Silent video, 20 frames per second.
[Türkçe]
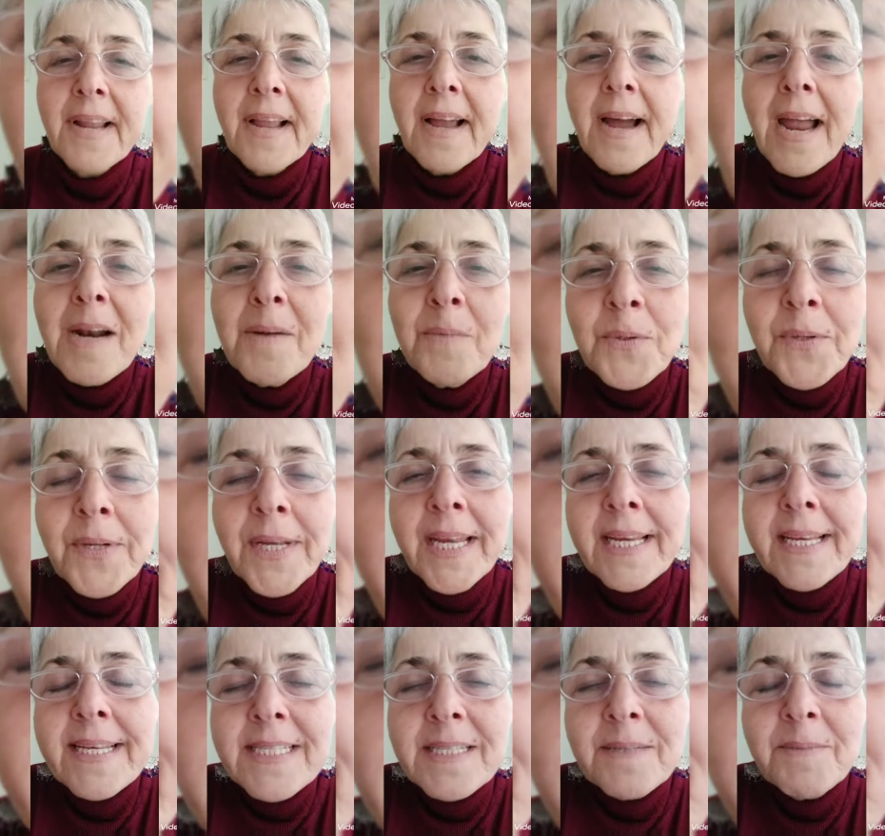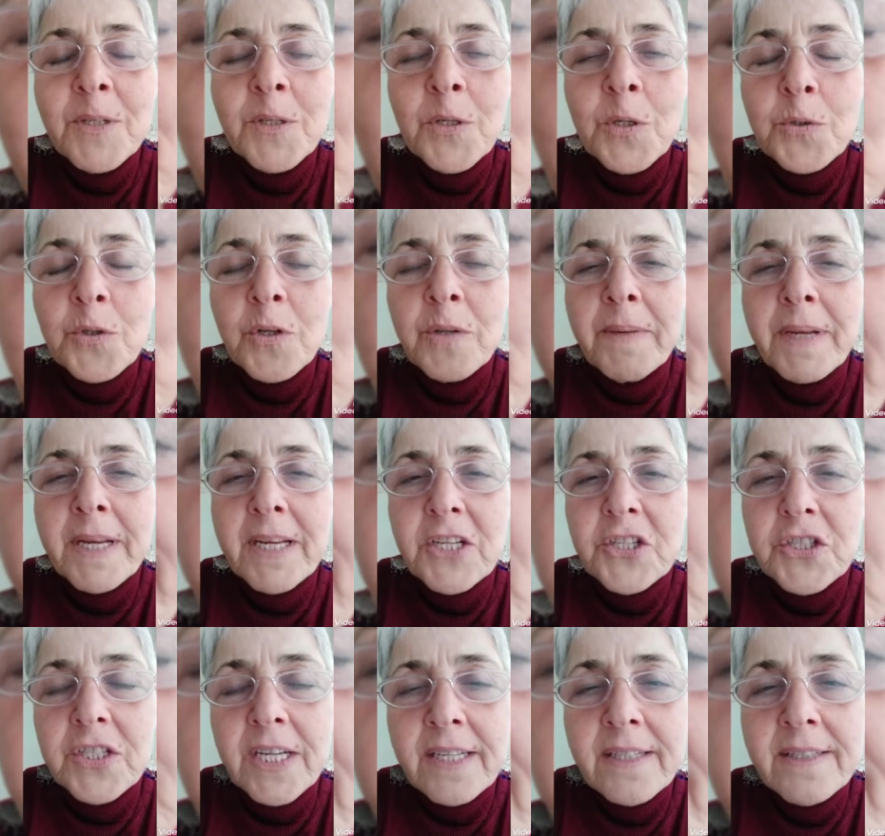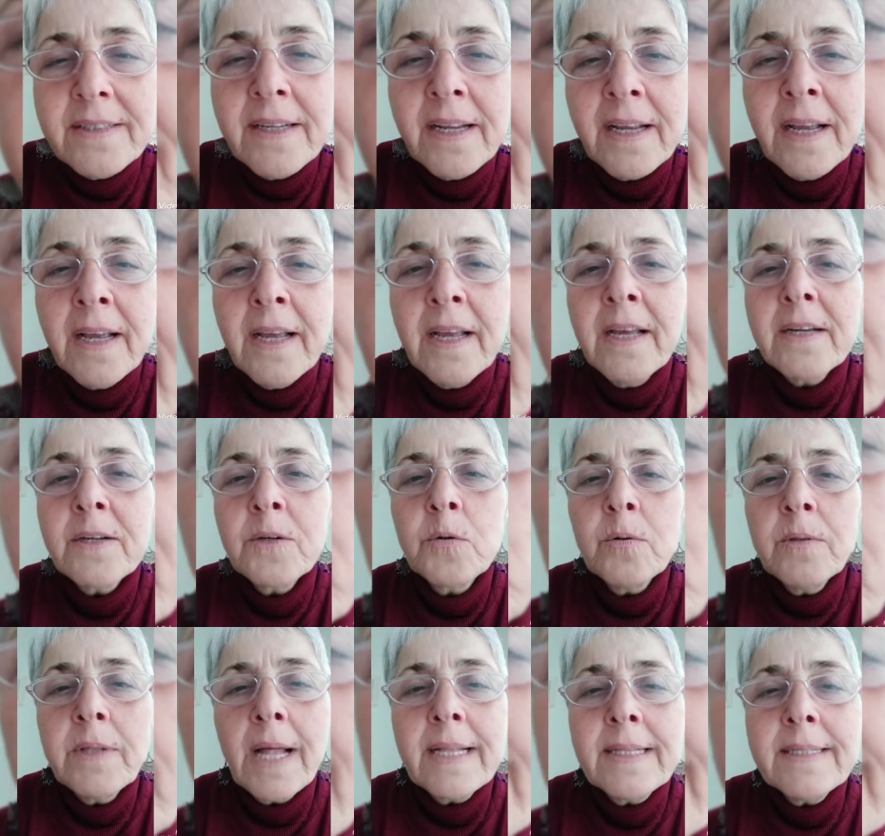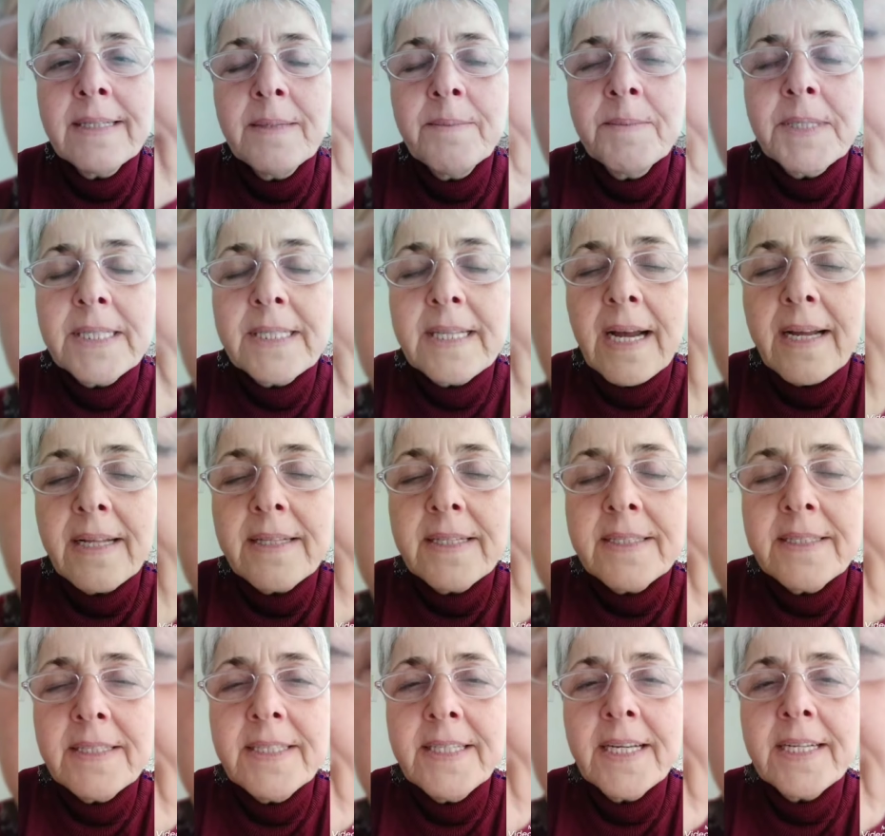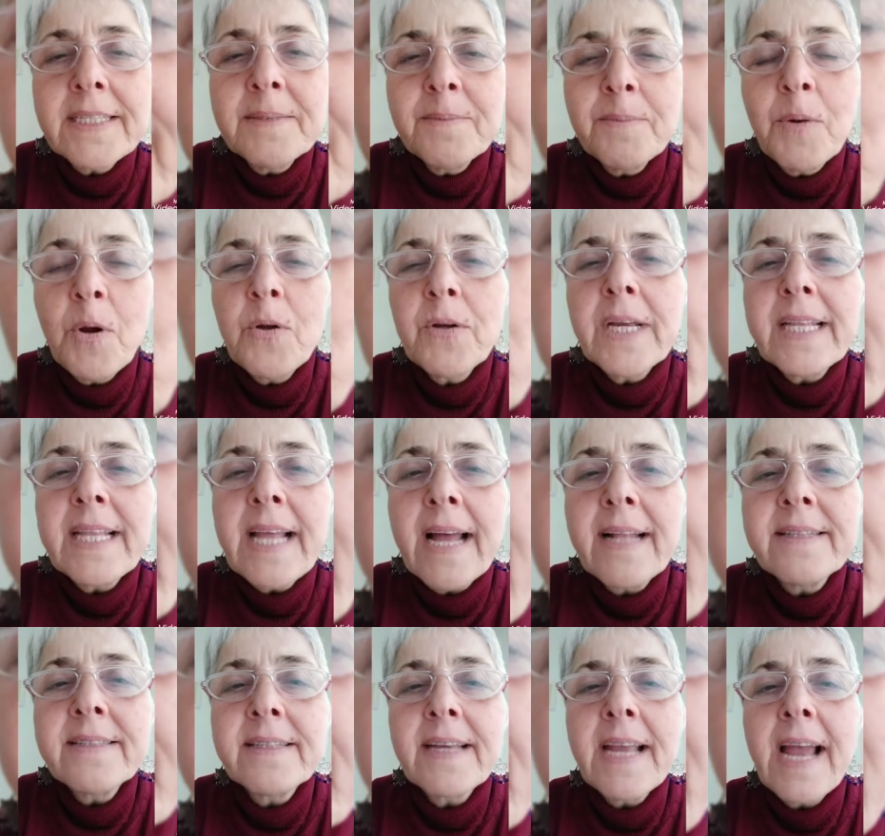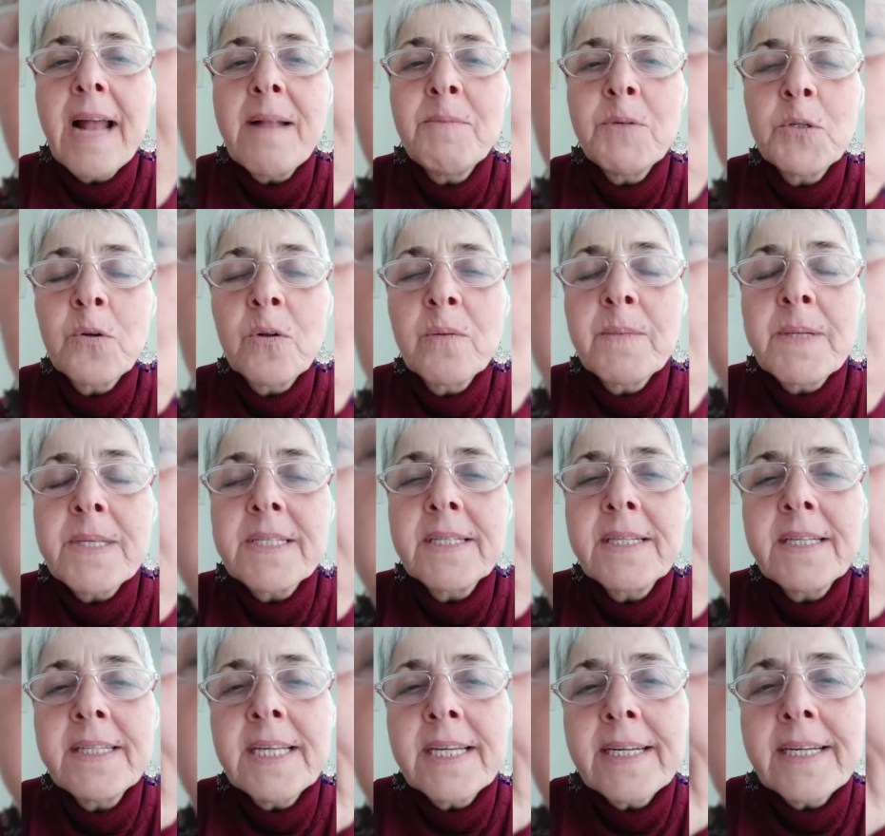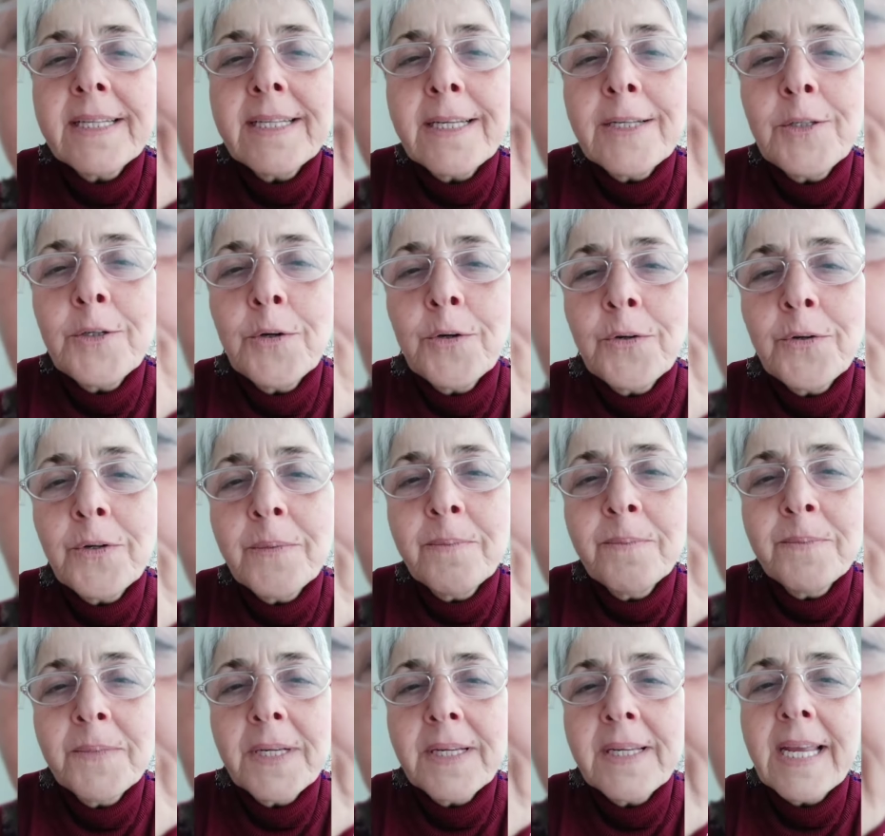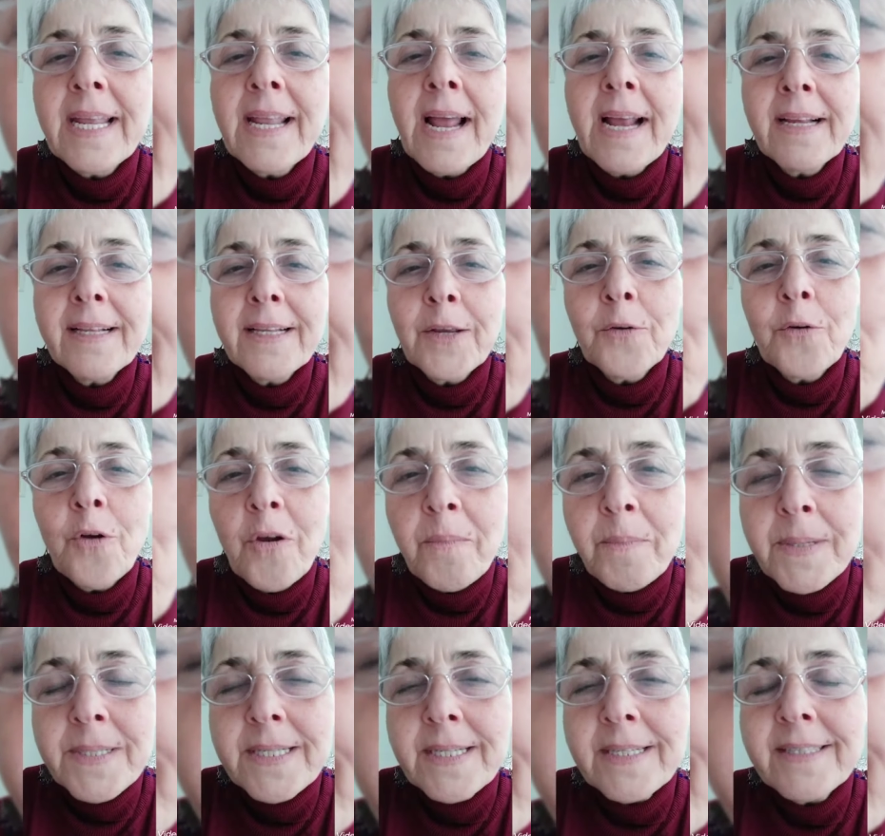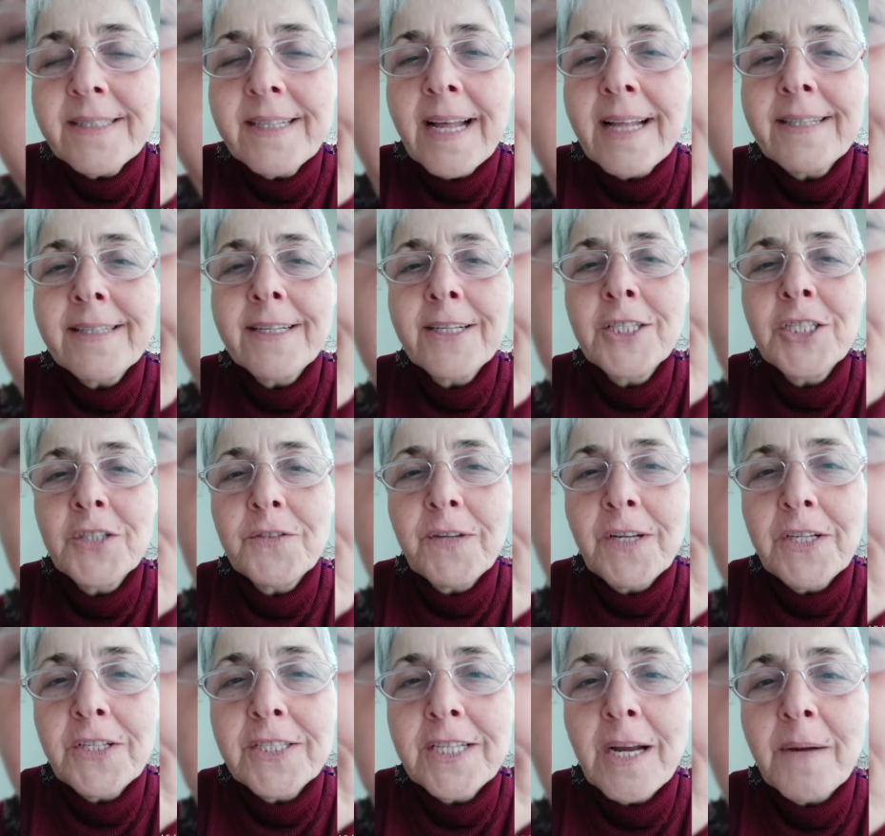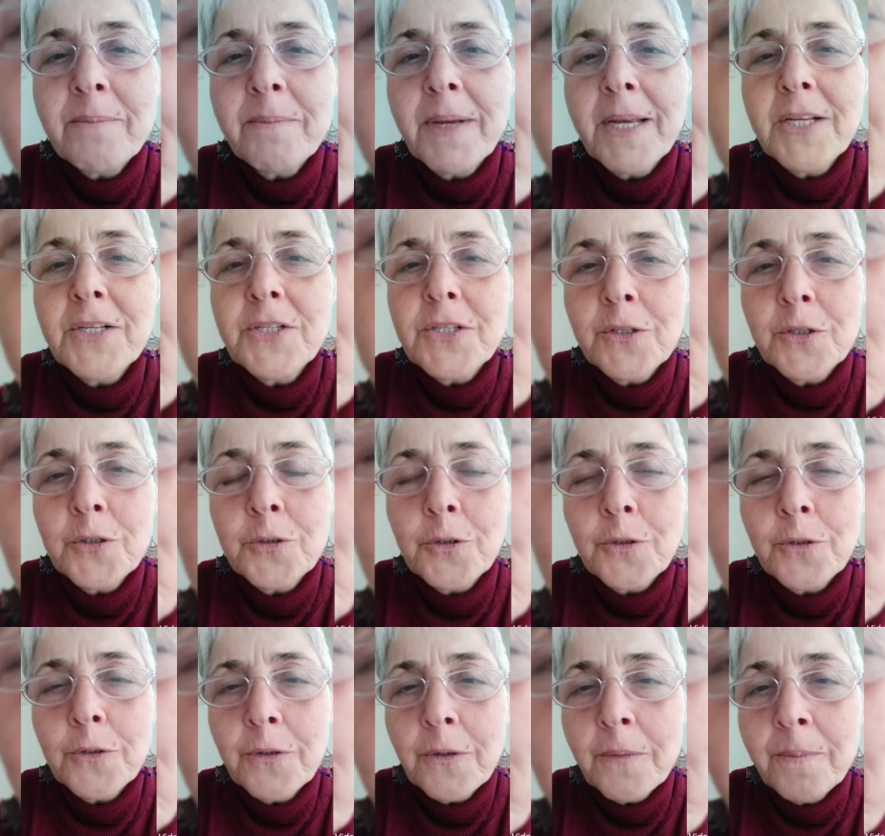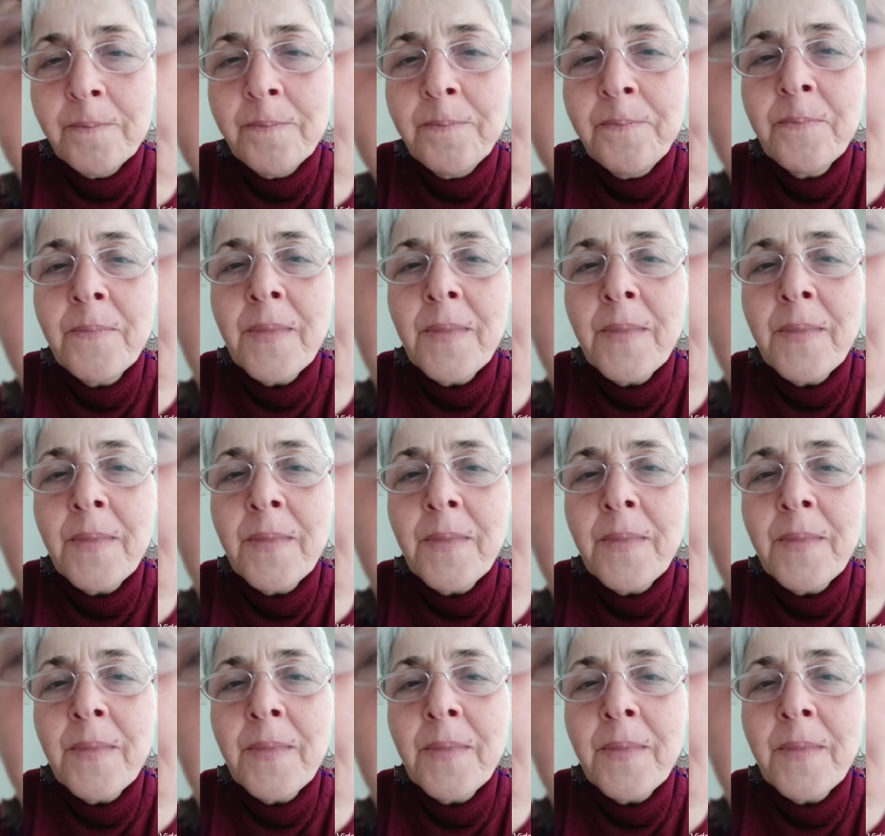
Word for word: Karbon ayak izimi küçültmek için kullandığım gıdaların yakın bölgeden gelmiş olmasına dikkat ediyorum. Ee, genellikle köy pazarından alışveriş yapmaya çalışıyorum.